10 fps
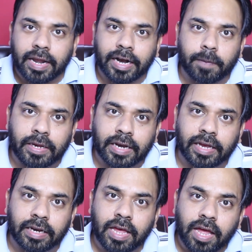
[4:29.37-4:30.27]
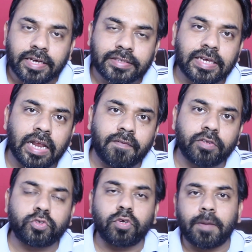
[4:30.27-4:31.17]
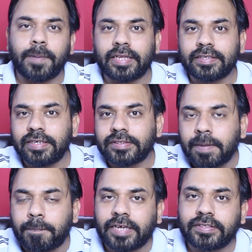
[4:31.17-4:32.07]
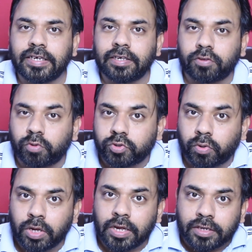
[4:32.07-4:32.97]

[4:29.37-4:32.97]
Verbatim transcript: रेडमी नाइन इसके अलावा दोस्तों अगर बात करें इसके प्राइसिंग की तो जो